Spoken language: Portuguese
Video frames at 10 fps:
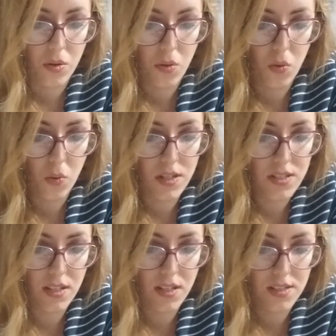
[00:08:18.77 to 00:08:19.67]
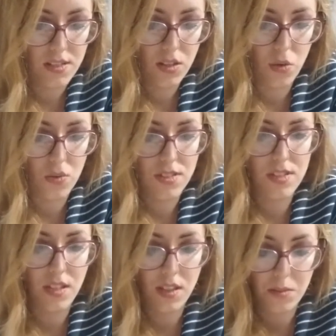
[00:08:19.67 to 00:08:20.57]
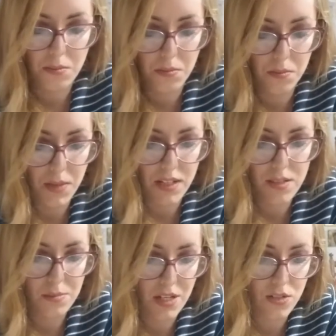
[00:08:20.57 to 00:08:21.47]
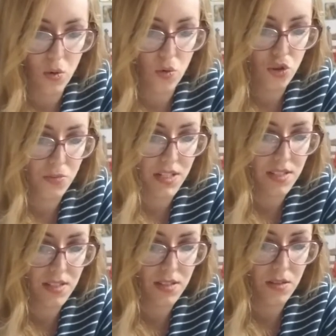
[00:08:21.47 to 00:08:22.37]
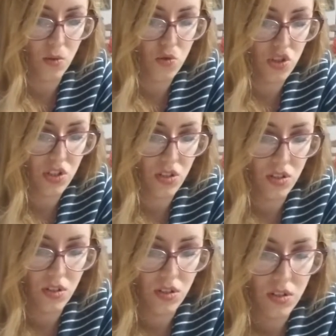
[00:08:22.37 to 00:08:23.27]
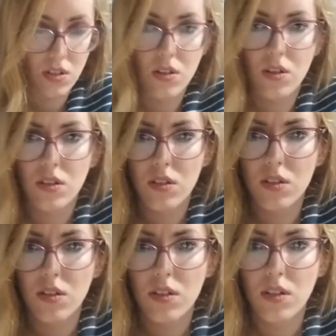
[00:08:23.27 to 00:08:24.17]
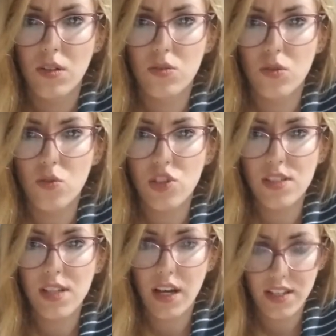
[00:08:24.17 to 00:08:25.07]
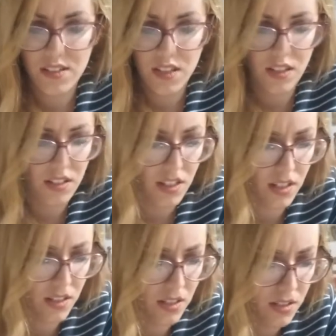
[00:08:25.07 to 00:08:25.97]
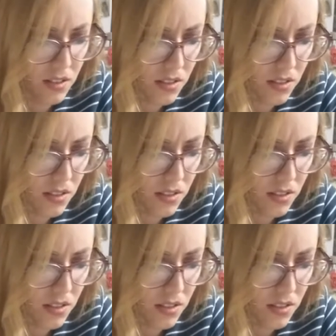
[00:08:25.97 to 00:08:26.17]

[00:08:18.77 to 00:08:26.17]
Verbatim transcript: com essa, esse tom assim, mais, mais roxo, mais tom de... É um tom de açaí isso aqui, né, galera?